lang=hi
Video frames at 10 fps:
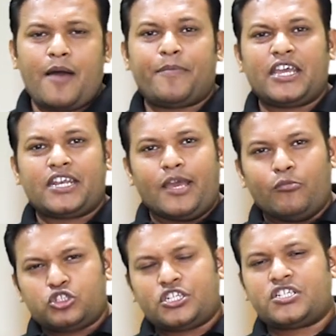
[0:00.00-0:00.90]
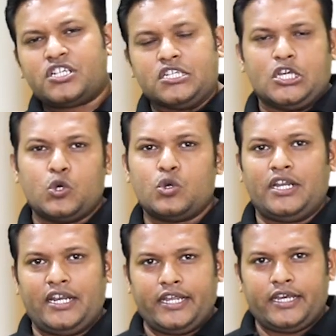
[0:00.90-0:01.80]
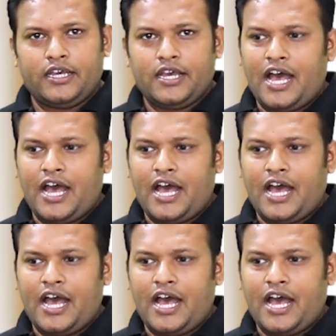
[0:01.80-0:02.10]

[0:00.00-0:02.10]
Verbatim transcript: आप एक डेमोस्ट्रेशन जरूर ले लें